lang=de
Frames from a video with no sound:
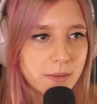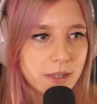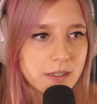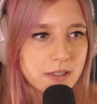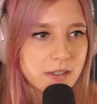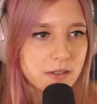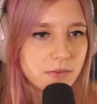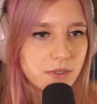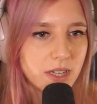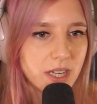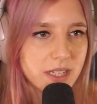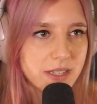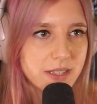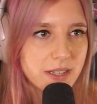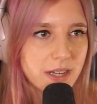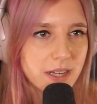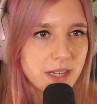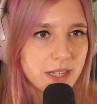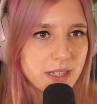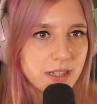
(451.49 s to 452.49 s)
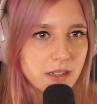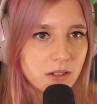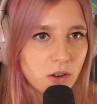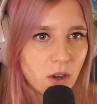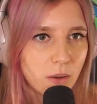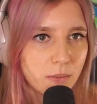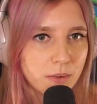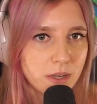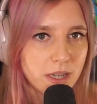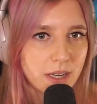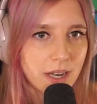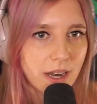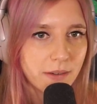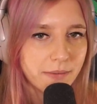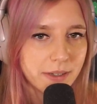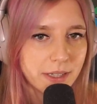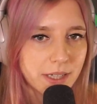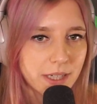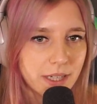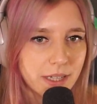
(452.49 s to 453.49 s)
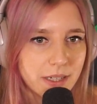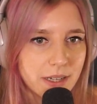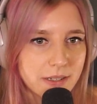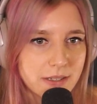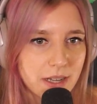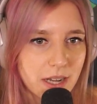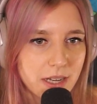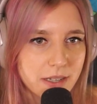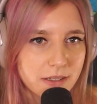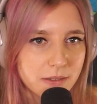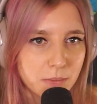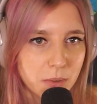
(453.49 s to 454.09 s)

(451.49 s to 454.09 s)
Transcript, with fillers: dass es finanziell nicht hinkommt. Ich glaube, wir kriegen das alles